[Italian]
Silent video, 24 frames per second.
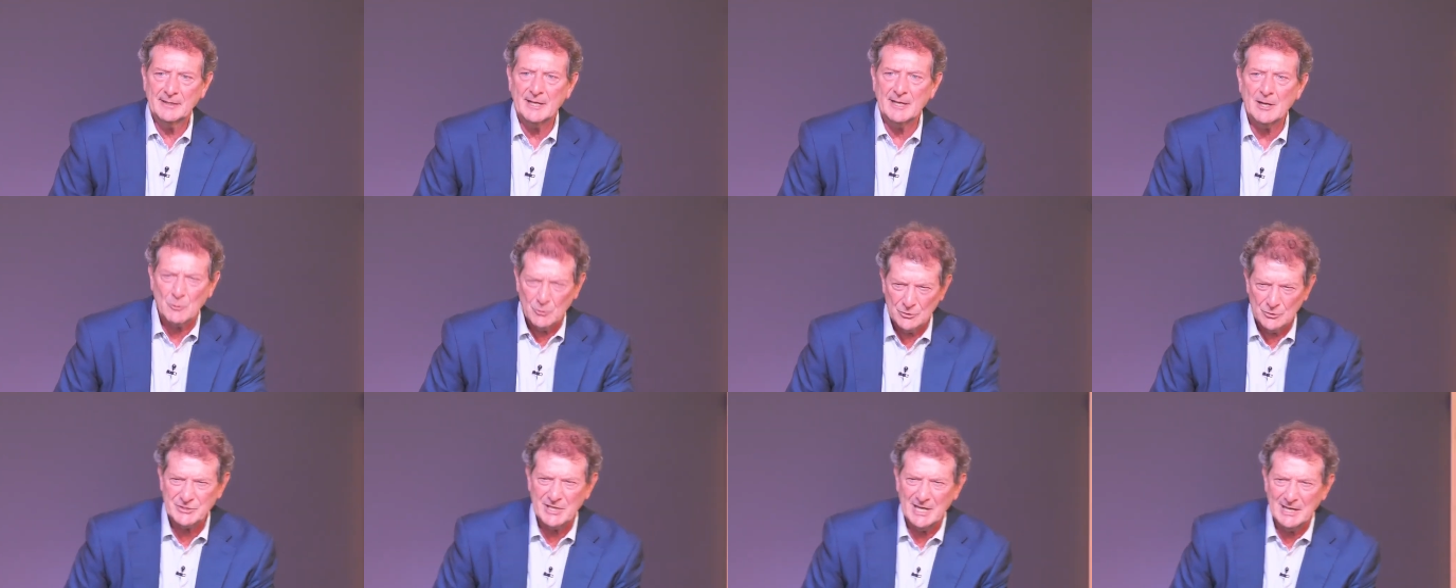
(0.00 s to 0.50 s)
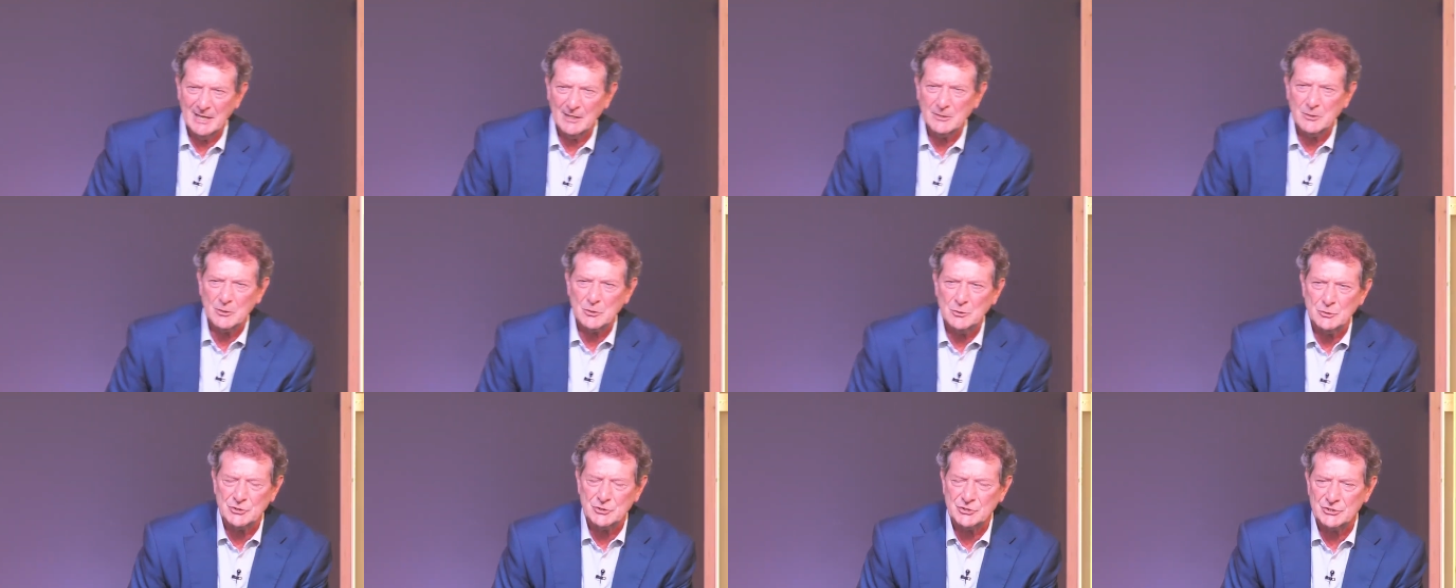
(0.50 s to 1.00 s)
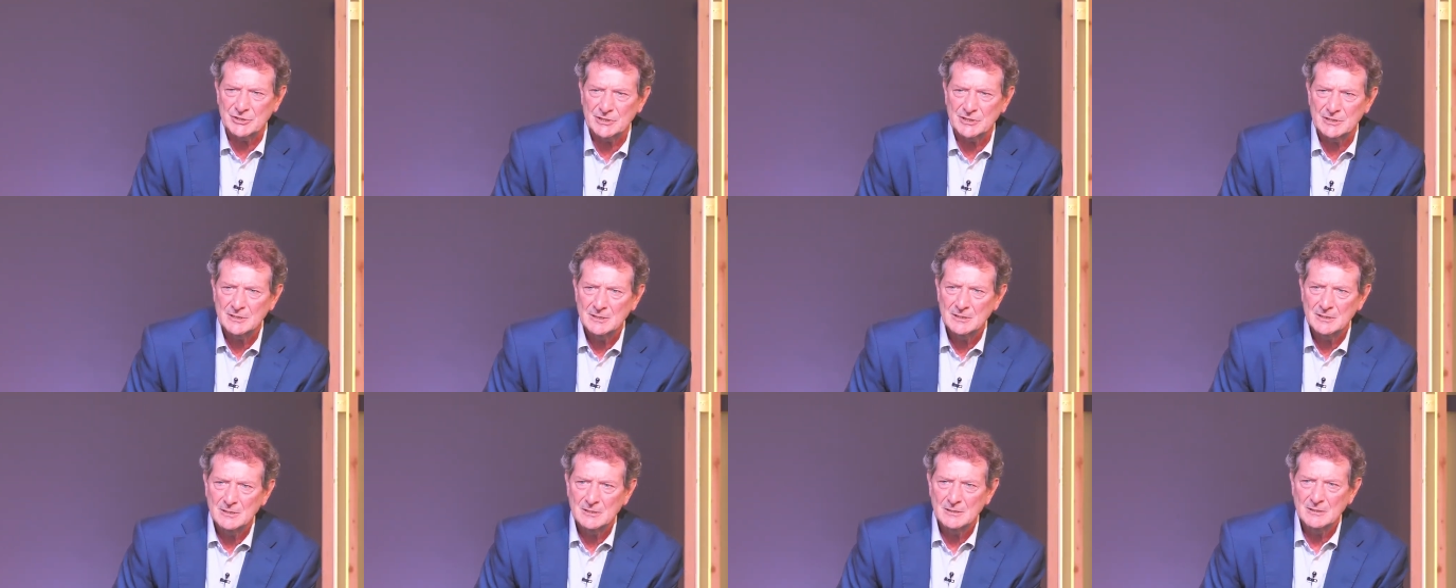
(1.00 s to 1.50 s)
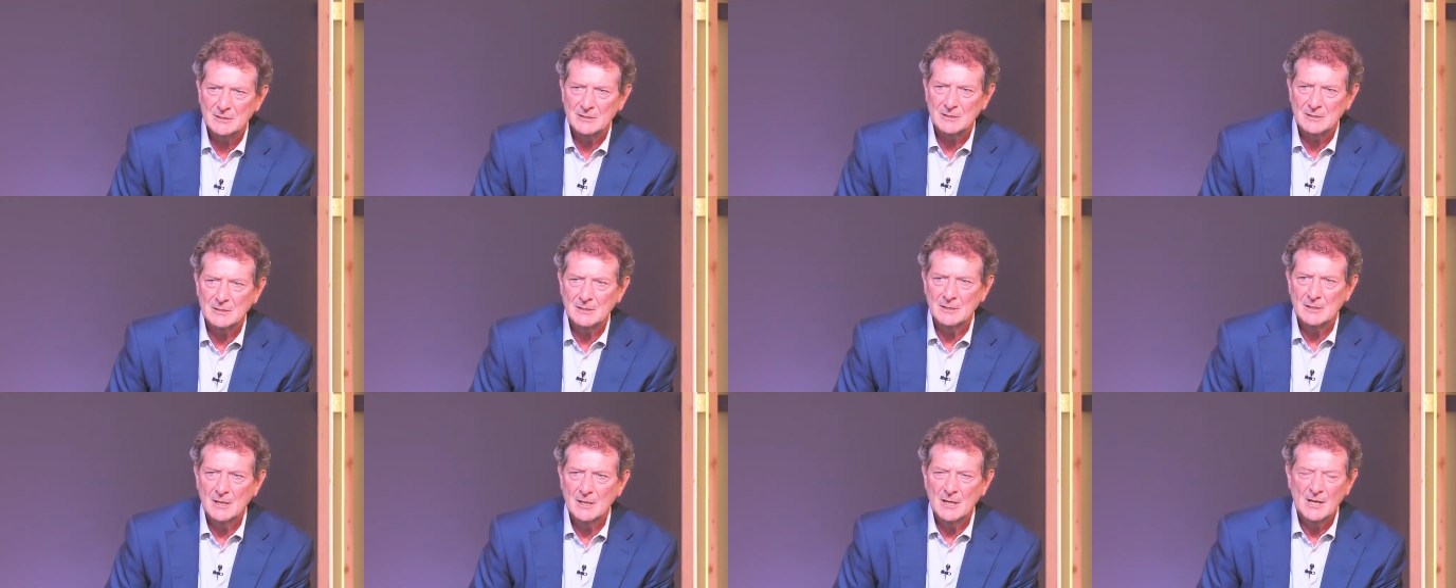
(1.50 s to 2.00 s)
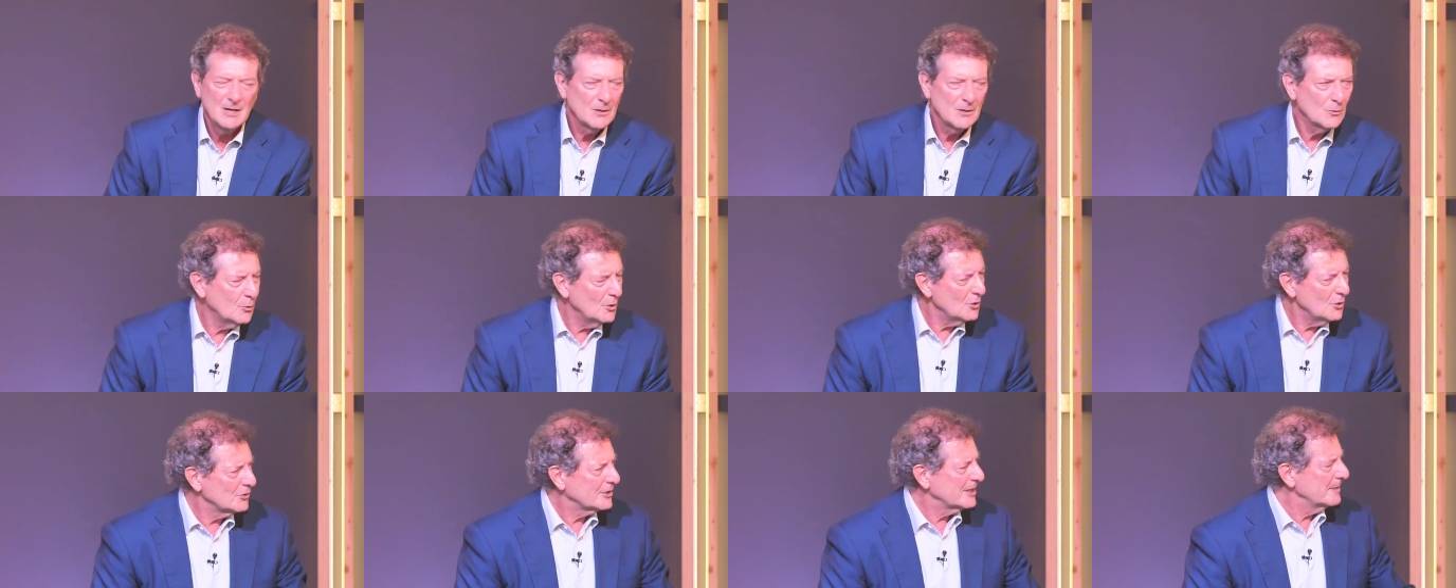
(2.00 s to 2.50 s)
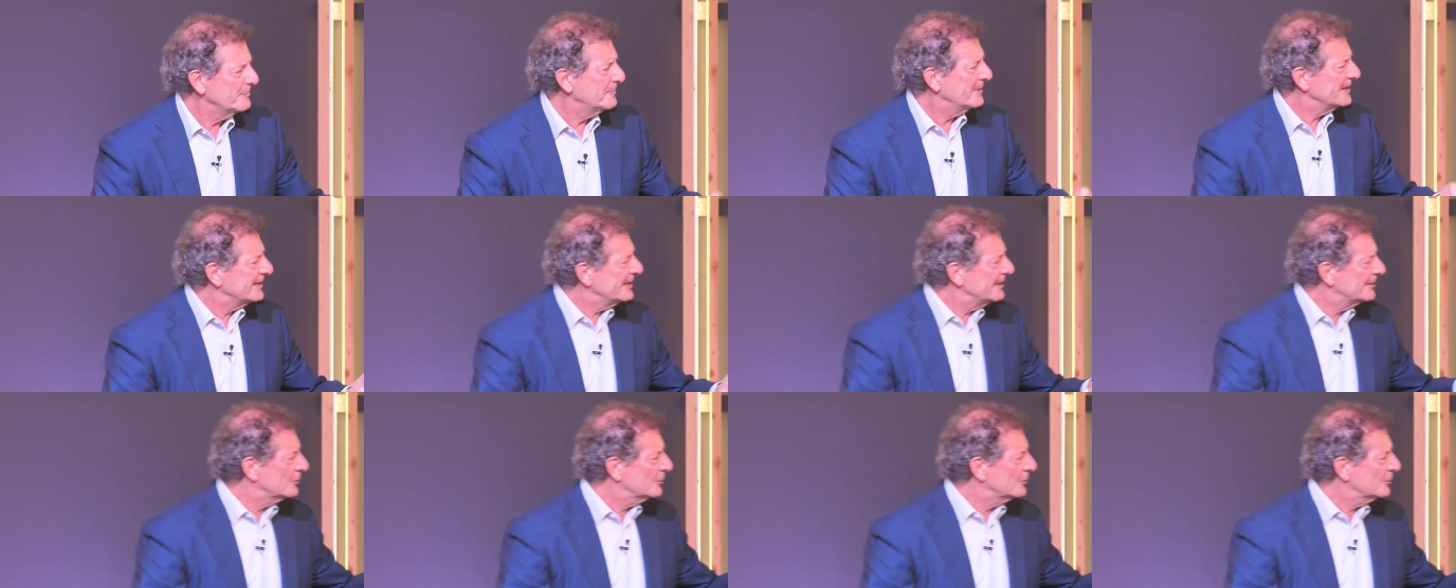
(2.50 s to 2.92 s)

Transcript: che cos'è la croce? Quello che per i